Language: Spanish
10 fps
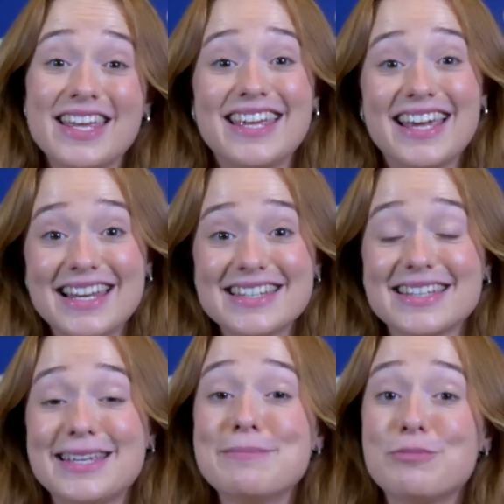inglés
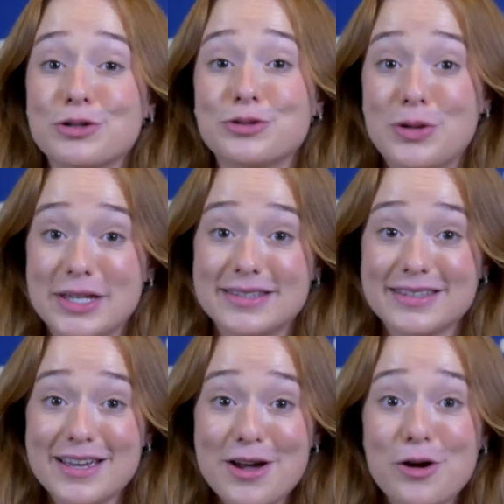y portugués
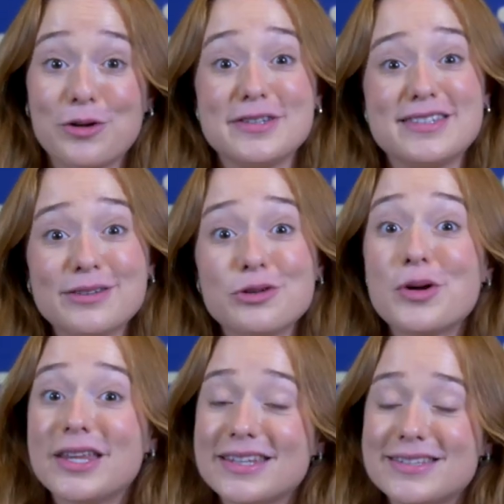con
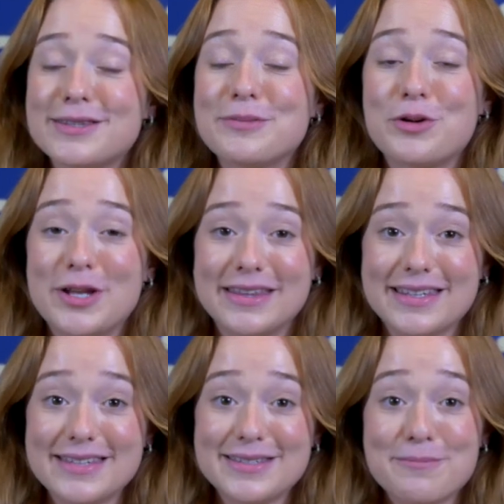147
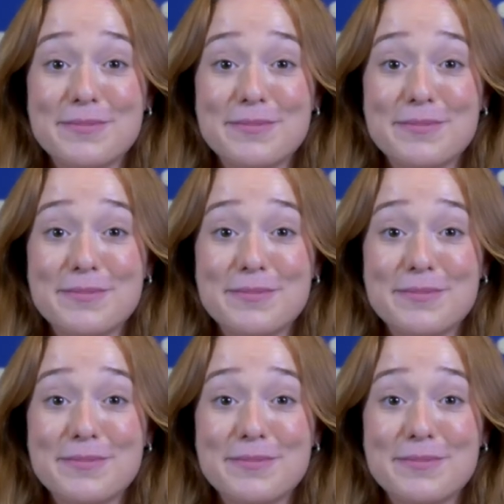ponentes,